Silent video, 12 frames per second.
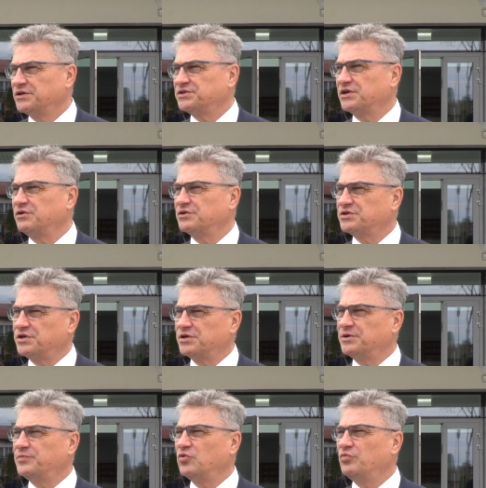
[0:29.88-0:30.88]
z czego
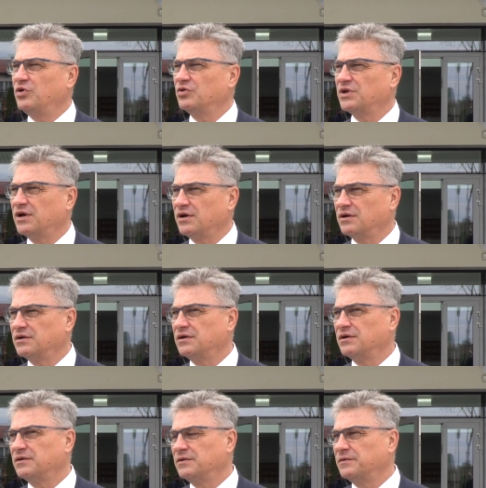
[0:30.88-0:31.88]
4,5 miliona
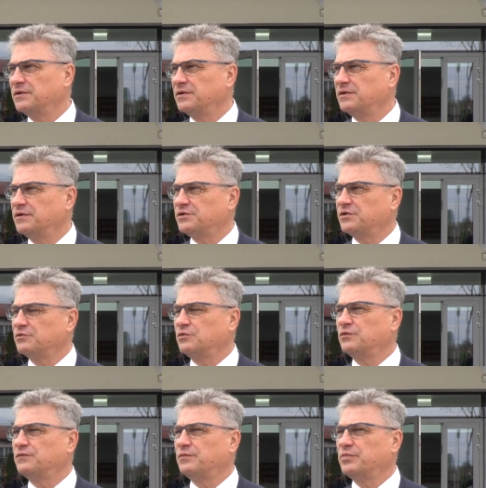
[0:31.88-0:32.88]
e,
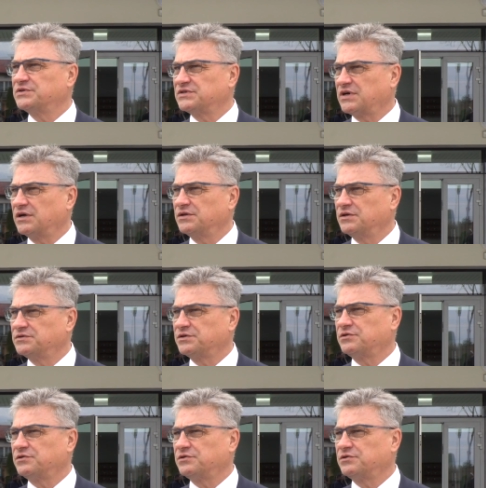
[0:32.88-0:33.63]
środków pozyskanych ze